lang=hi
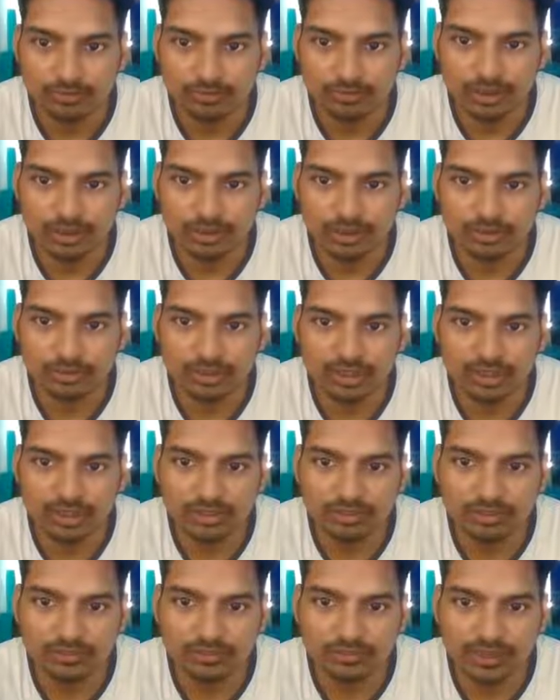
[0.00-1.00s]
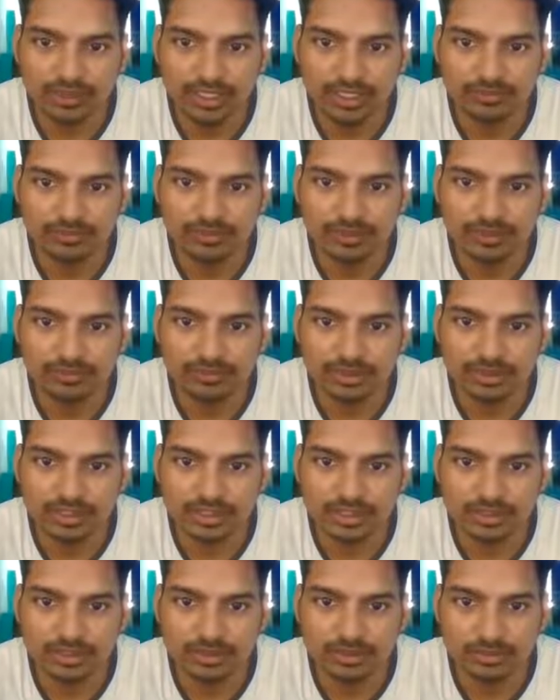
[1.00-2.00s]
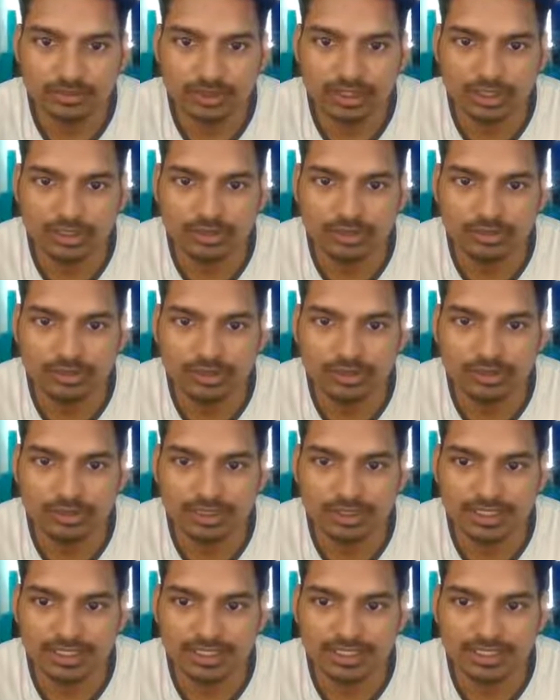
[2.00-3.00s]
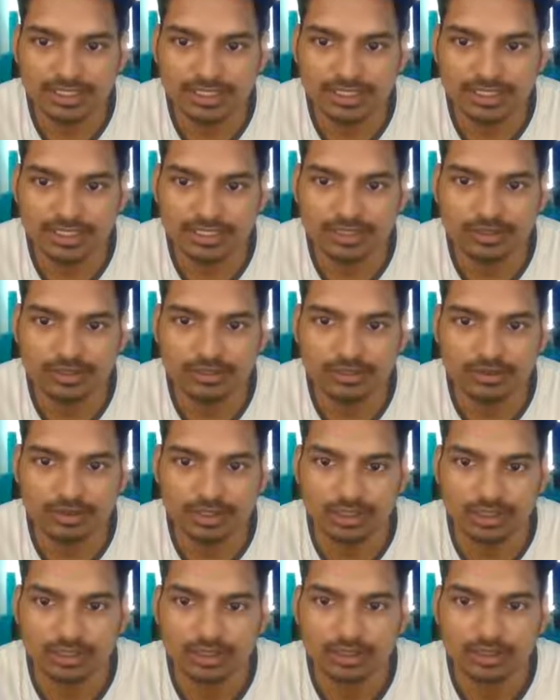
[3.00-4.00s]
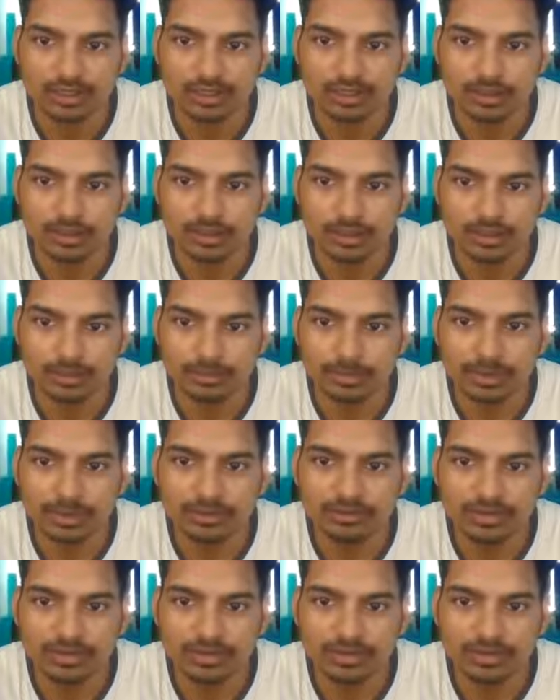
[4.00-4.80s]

we could not find verification token on your txt record uh,